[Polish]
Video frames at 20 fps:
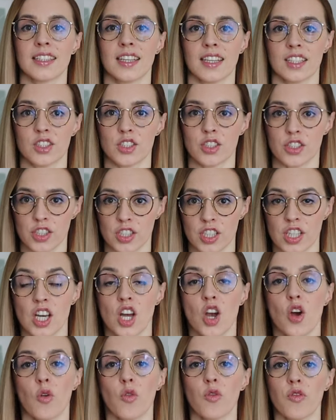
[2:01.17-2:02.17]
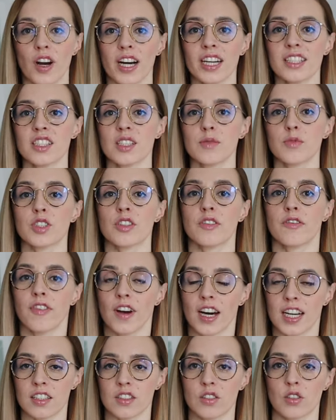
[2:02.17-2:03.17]
D3 uważam, że
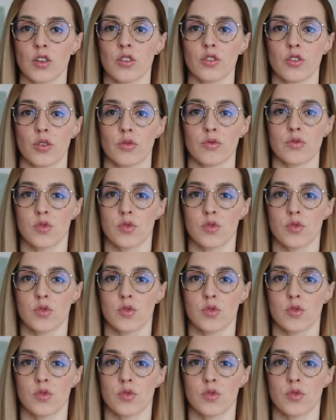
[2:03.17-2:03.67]
warto ją